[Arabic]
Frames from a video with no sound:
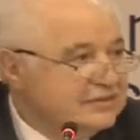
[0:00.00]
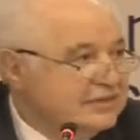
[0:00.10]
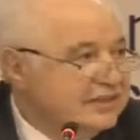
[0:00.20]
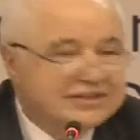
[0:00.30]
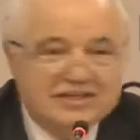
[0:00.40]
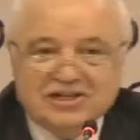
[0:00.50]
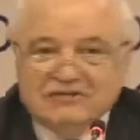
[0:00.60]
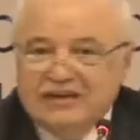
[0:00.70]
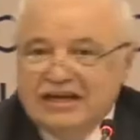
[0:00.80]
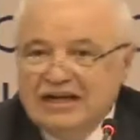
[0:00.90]

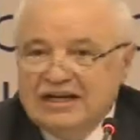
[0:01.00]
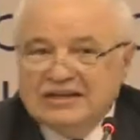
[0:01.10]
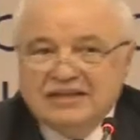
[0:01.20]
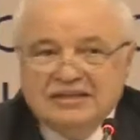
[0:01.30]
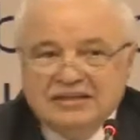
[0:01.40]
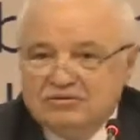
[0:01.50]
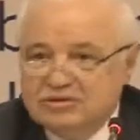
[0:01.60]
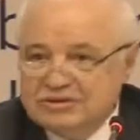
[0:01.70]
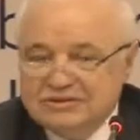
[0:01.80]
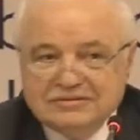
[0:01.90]
اكتشف
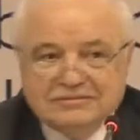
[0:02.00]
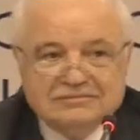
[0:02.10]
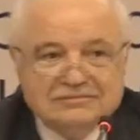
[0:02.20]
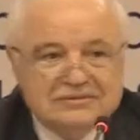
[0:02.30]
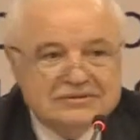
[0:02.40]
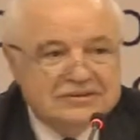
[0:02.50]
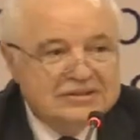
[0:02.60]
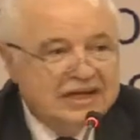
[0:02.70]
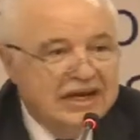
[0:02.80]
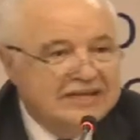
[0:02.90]
الكثيرون
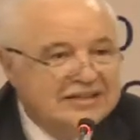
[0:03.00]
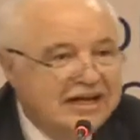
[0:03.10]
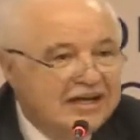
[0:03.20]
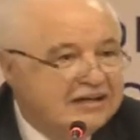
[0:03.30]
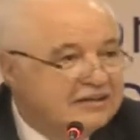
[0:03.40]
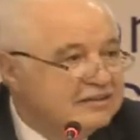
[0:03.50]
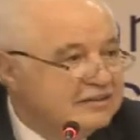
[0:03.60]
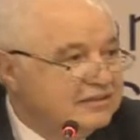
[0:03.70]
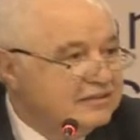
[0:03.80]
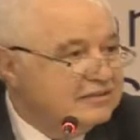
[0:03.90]
أن
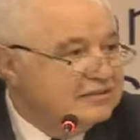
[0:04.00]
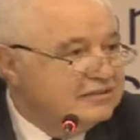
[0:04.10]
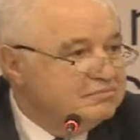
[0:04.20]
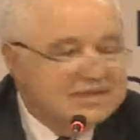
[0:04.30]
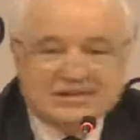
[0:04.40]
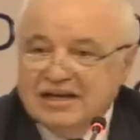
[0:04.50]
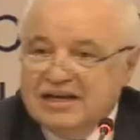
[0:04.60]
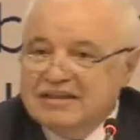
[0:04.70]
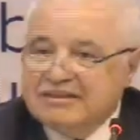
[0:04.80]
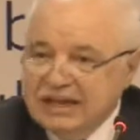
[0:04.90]

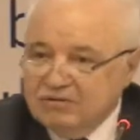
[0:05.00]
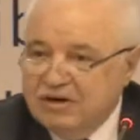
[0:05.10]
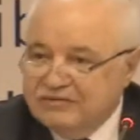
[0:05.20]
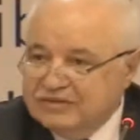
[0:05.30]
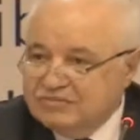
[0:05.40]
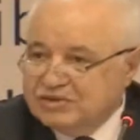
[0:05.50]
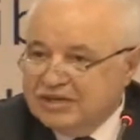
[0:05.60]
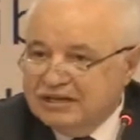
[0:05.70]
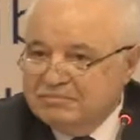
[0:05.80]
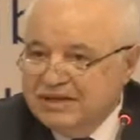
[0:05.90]
مصدر الثروة في
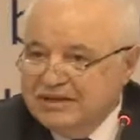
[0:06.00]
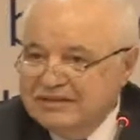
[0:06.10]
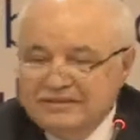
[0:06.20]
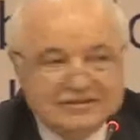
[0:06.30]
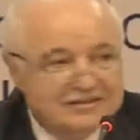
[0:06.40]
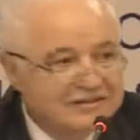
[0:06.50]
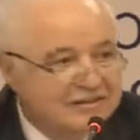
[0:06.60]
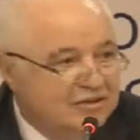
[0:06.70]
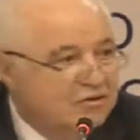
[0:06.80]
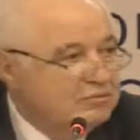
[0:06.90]
المستقبل
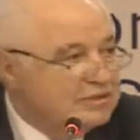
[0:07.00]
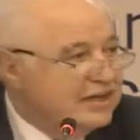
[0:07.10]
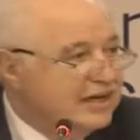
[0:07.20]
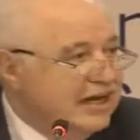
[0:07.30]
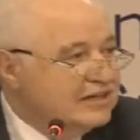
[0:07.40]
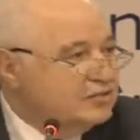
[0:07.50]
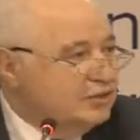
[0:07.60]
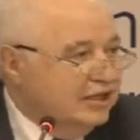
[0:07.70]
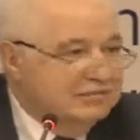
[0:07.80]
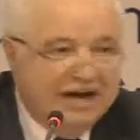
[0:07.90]
هو من خلال
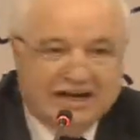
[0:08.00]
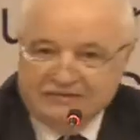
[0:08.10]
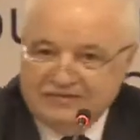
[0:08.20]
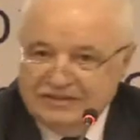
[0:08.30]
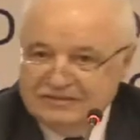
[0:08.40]
صنع المعرفة